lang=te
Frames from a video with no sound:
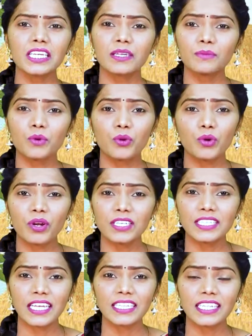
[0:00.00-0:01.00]
ఈ మూడు రోజుల
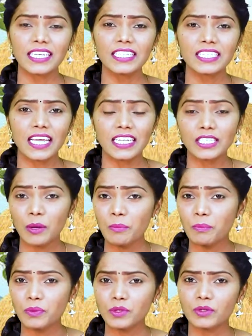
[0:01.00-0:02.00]
సంధి చలి
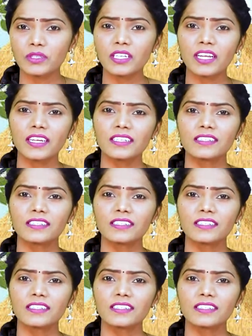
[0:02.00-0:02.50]
సంపుతుందిరా